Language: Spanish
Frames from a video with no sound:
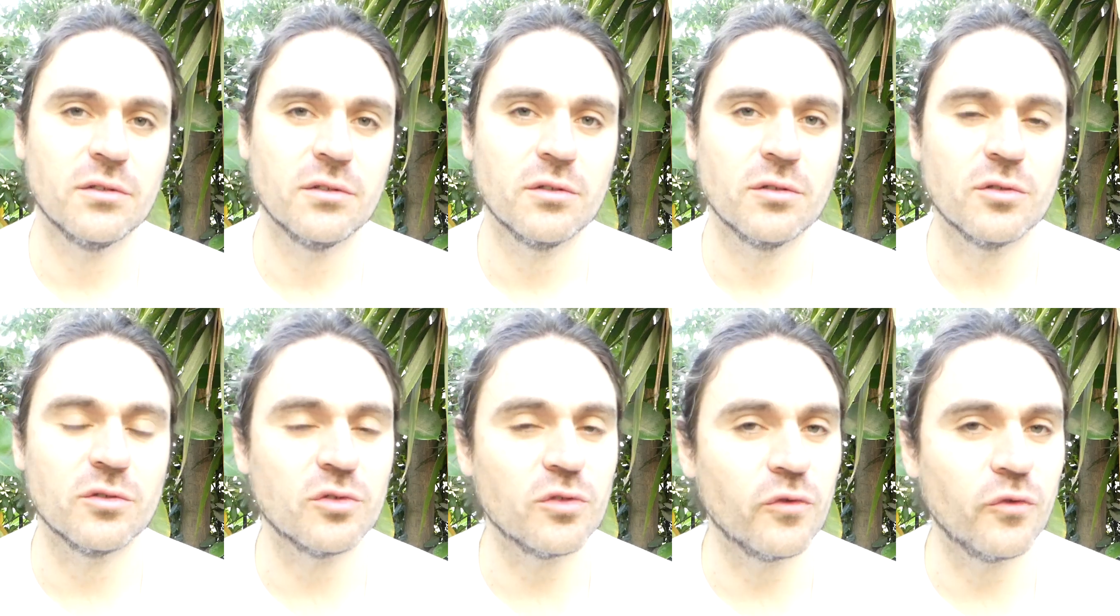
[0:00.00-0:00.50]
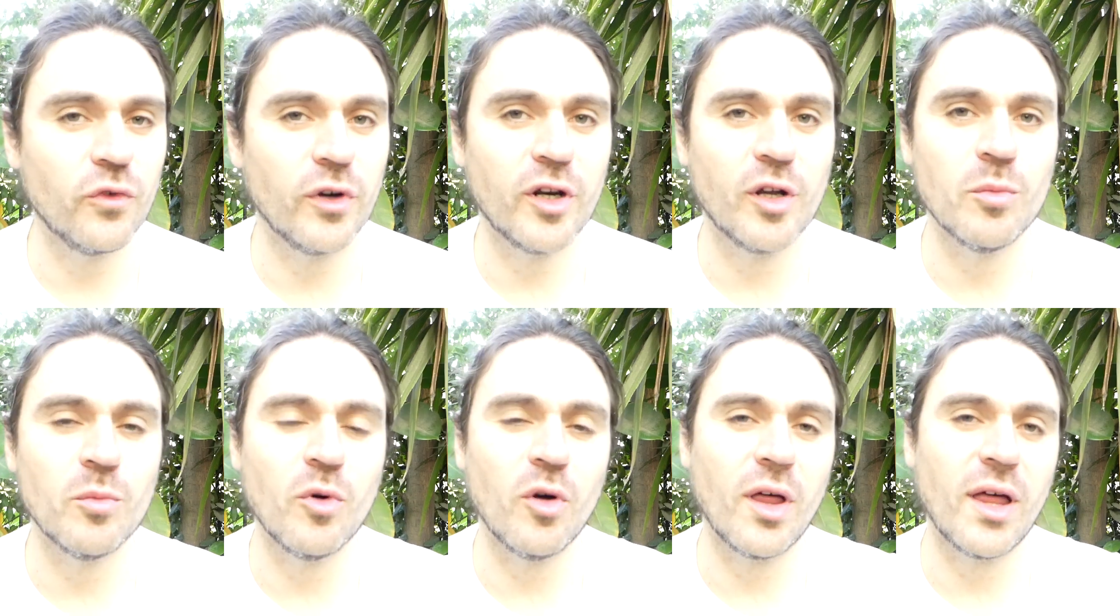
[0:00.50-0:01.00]
con sus
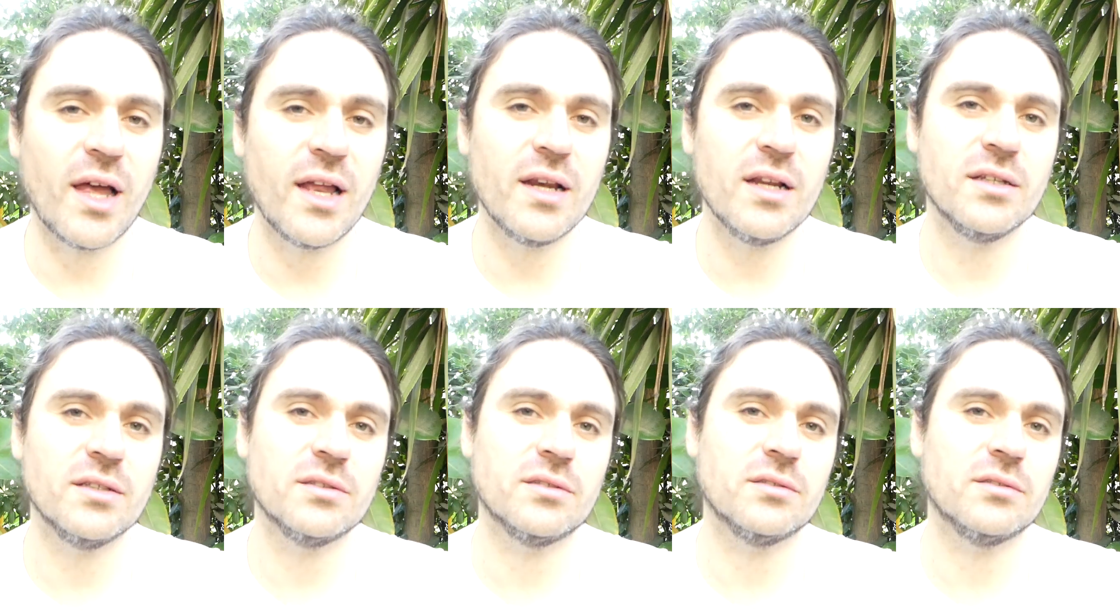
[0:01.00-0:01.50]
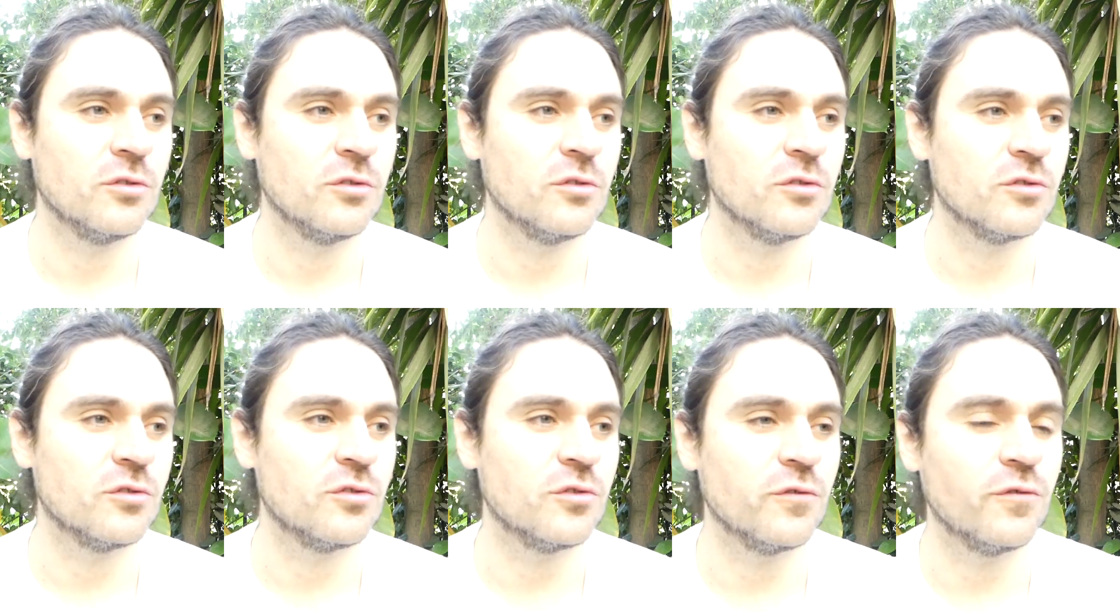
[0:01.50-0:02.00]
buenos modales,
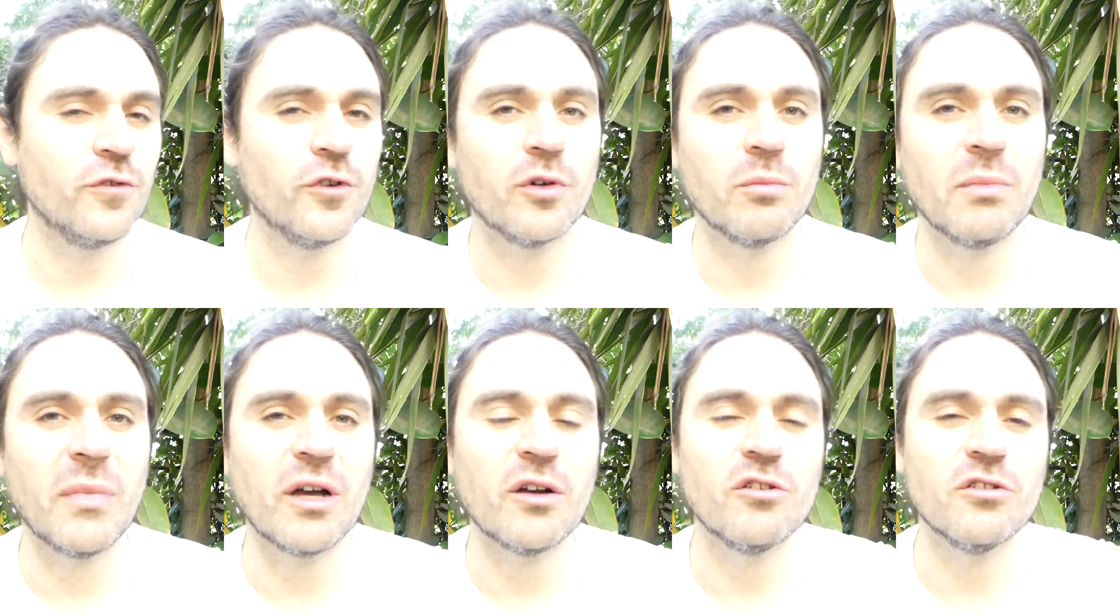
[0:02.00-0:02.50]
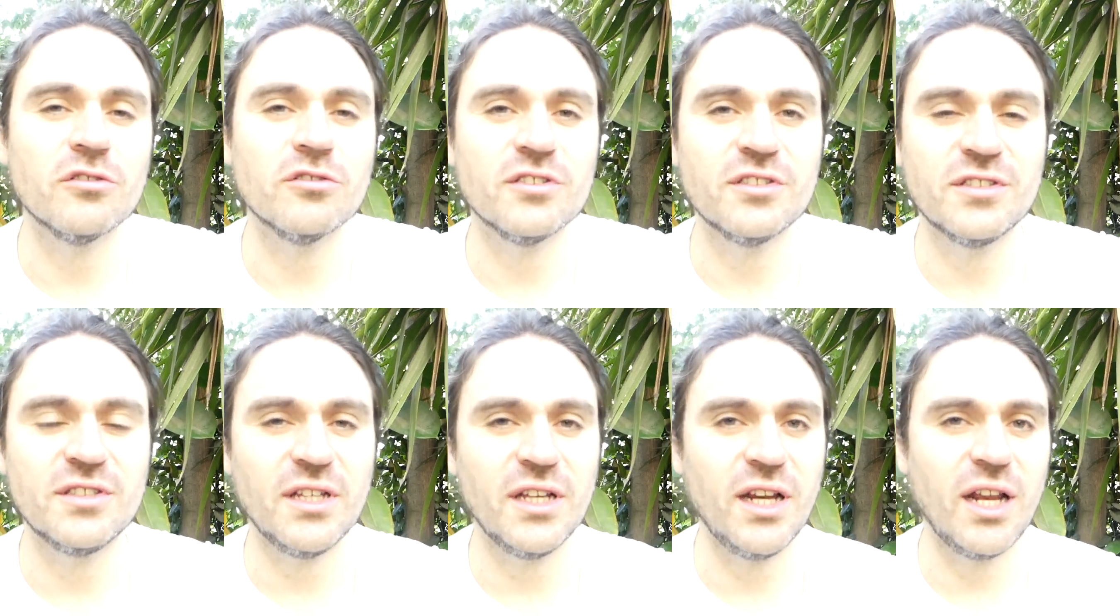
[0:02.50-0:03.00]
con su forma
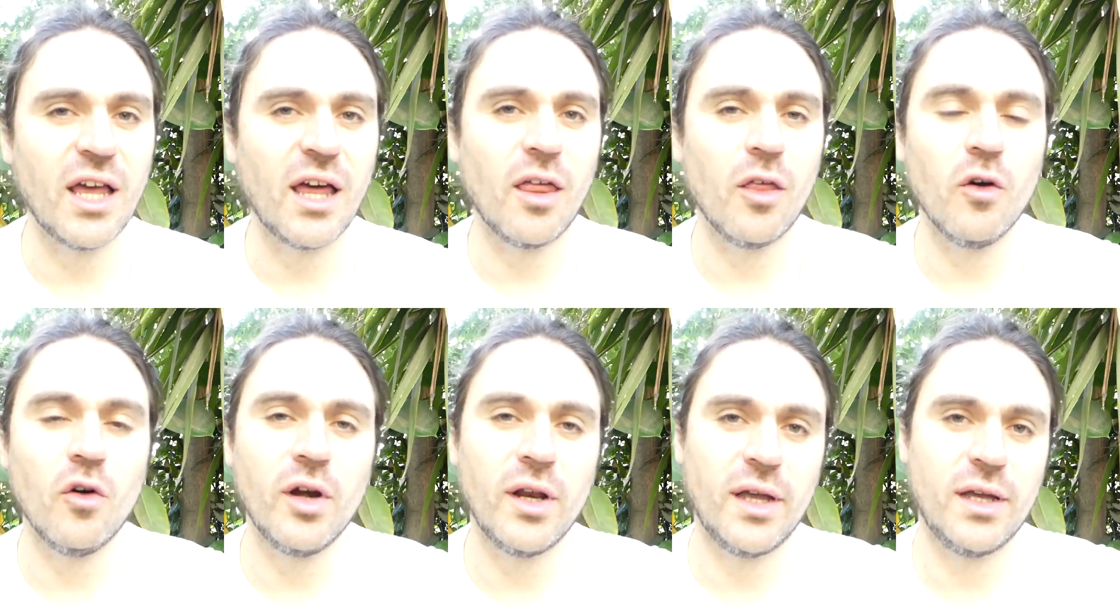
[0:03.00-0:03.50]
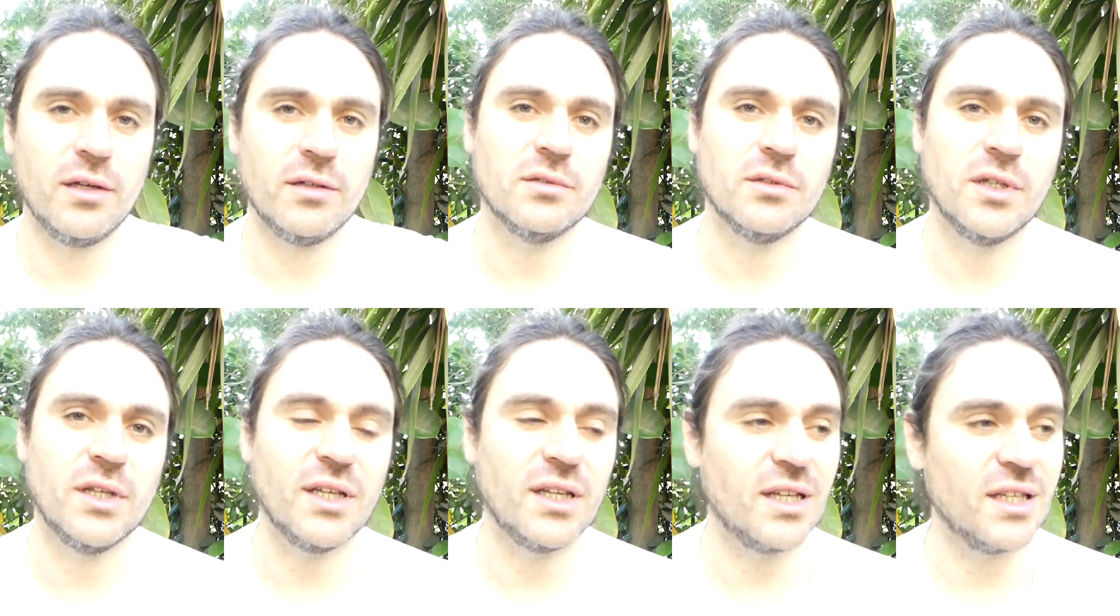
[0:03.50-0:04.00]
conciliadora
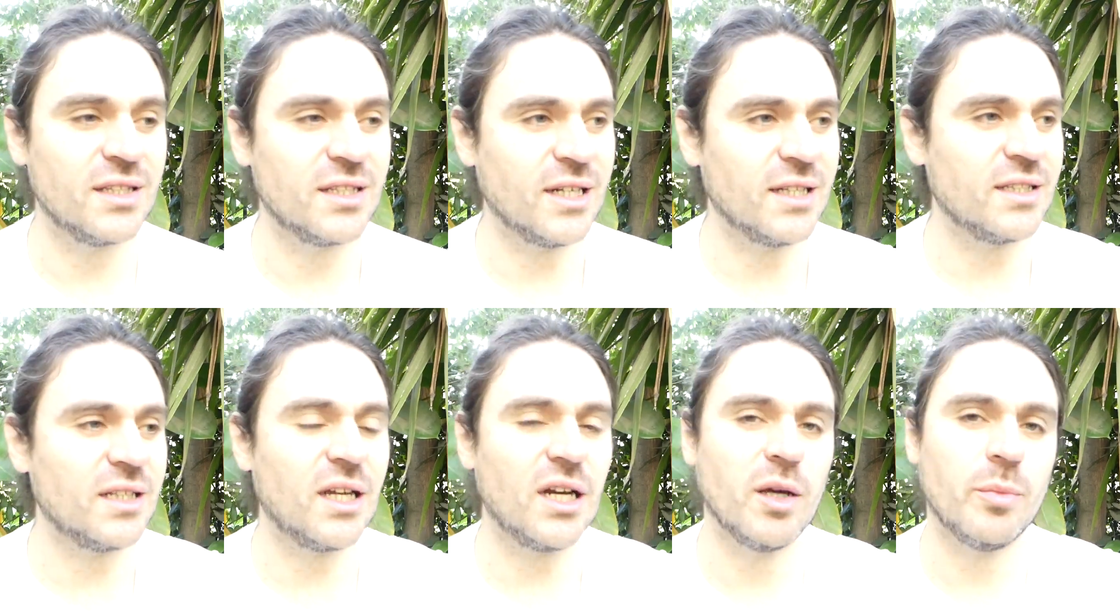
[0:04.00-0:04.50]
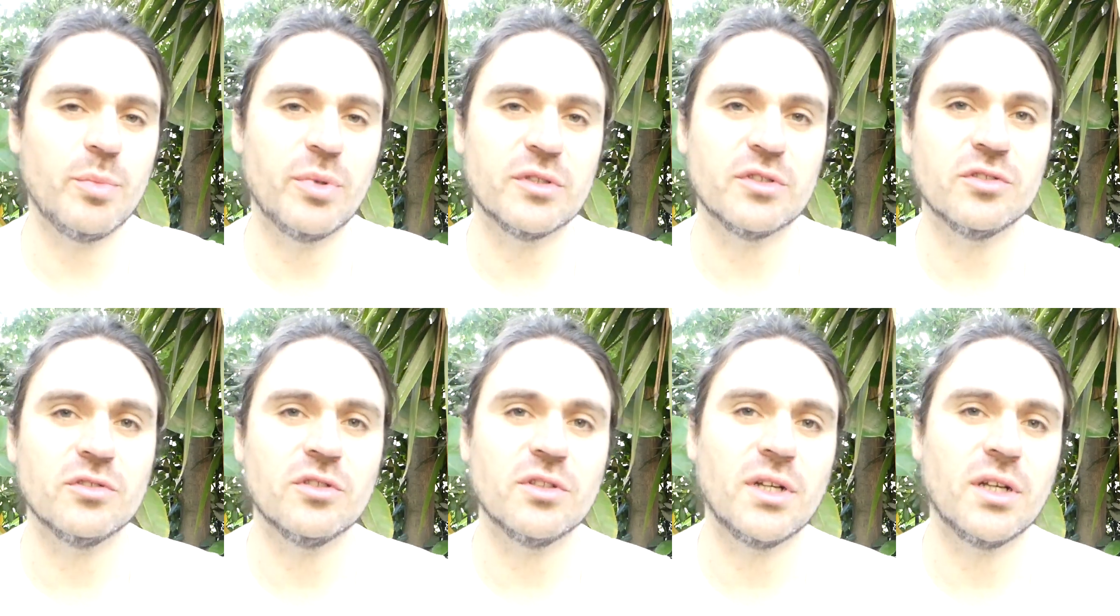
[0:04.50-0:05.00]
en que trata a las
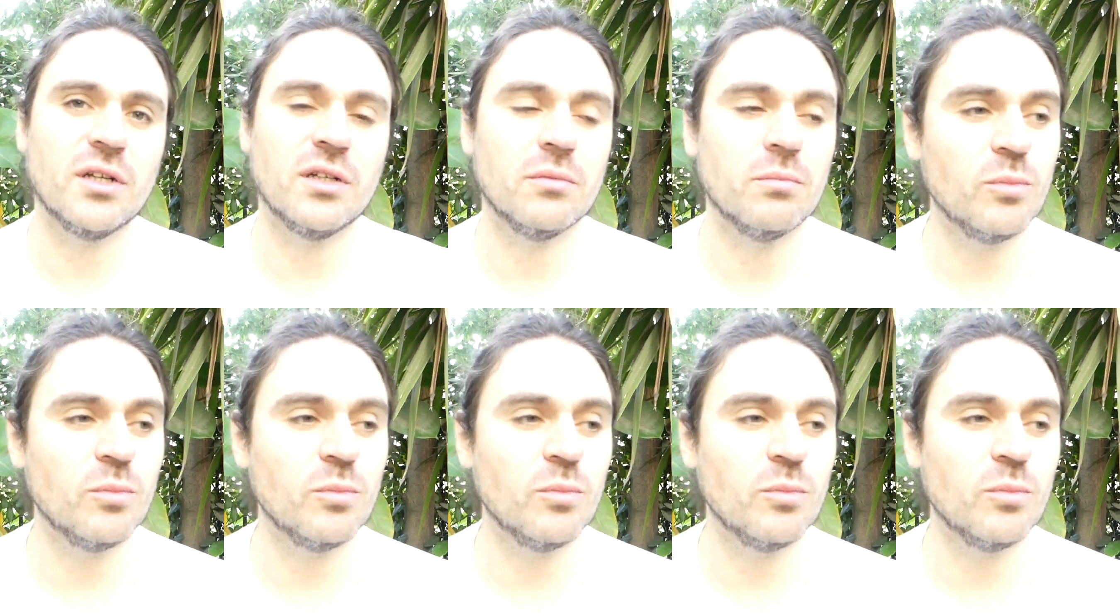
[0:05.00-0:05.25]
personas,